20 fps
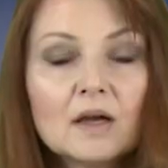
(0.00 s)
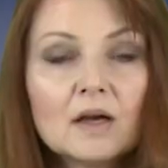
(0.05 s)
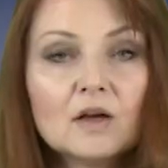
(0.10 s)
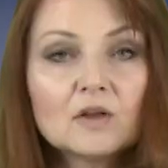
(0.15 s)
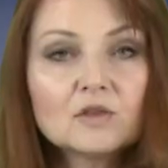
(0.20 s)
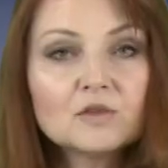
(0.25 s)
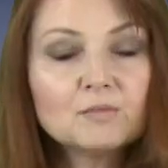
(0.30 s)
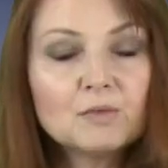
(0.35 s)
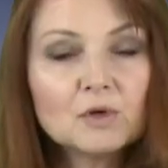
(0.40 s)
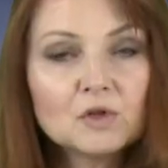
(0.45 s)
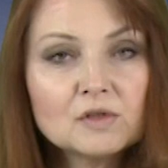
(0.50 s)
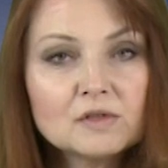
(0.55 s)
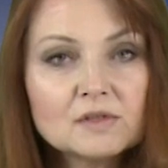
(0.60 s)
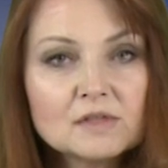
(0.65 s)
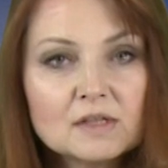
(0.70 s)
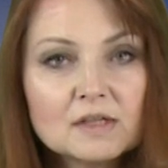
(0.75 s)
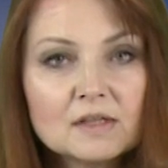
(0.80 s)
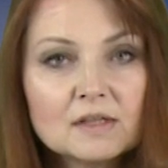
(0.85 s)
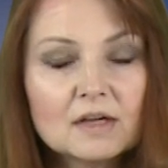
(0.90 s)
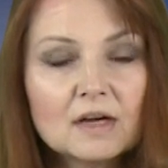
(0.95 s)
Od
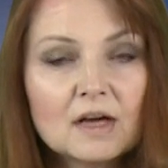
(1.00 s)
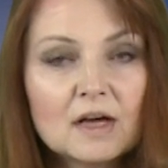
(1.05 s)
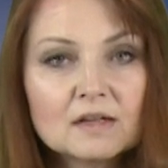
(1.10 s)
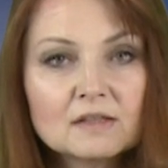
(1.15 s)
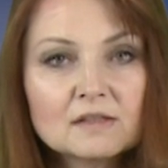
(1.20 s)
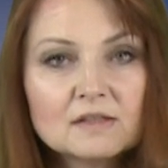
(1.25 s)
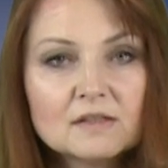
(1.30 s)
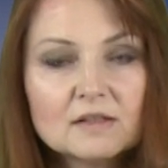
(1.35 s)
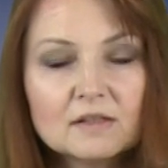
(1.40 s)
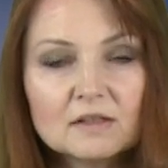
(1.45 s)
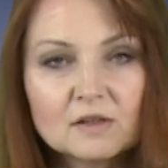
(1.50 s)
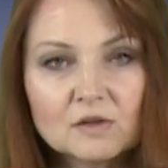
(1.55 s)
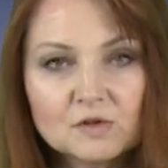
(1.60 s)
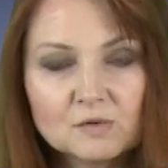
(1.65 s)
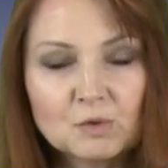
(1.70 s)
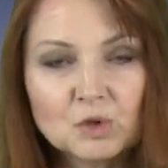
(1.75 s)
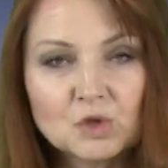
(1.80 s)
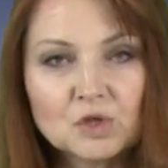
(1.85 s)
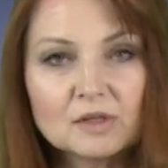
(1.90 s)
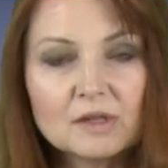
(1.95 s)
policyjnych akcji
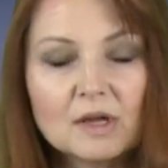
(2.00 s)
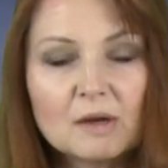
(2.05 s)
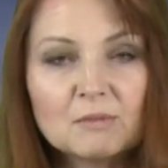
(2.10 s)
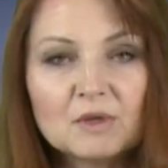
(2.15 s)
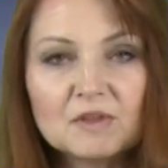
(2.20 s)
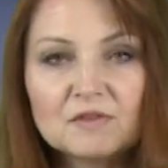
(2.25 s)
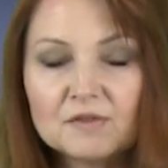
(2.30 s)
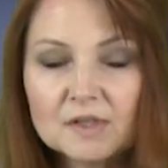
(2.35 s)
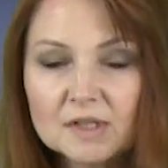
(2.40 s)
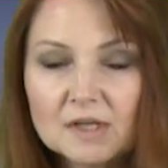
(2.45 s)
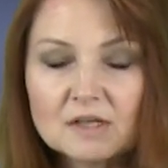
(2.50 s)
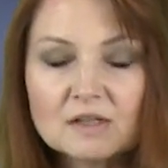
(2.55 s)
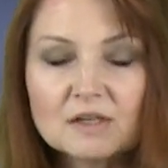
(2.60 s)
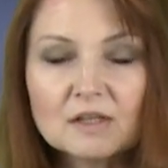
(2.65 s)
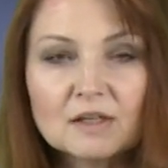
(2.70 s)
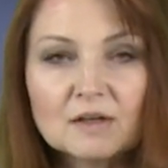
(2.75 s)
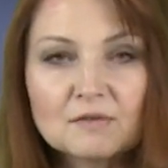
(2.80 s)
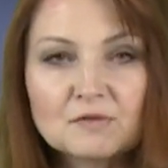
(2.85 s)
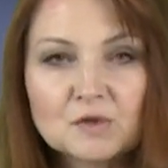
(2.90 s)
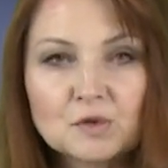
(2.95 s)
rozpoczynamy.
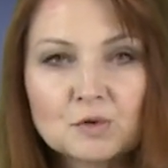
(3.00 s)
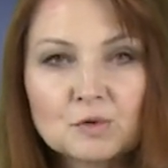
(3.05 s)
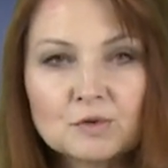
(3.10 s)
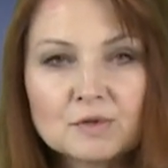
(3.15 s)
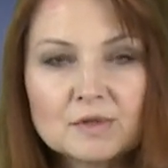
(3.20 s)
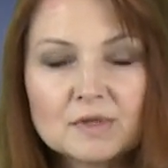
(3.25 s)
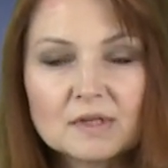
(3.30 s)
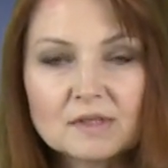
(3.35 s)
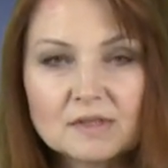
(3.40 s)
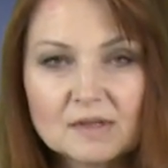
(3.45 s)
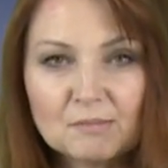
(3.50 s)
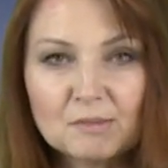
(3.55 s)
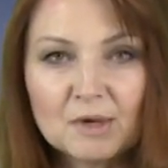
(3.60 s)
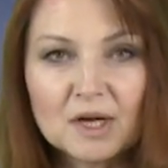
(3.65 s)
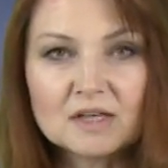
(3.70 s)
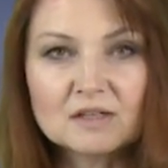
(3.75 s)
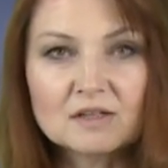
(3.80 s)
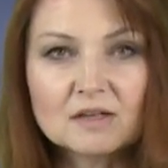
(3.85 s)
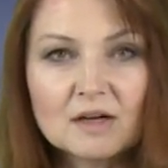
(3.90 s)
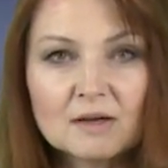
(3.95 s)
Wydarzenia w skrócie
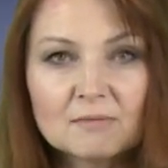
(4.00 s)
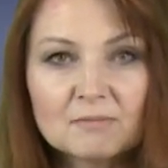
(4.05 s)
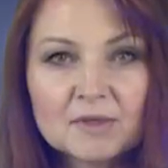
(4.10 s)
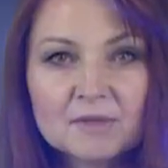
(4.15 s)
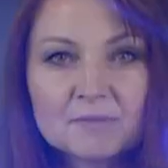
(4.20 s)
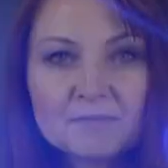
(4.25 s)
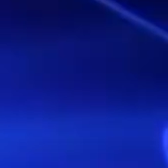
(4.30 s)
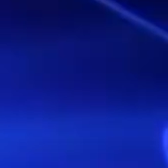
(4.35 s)
zapraszam.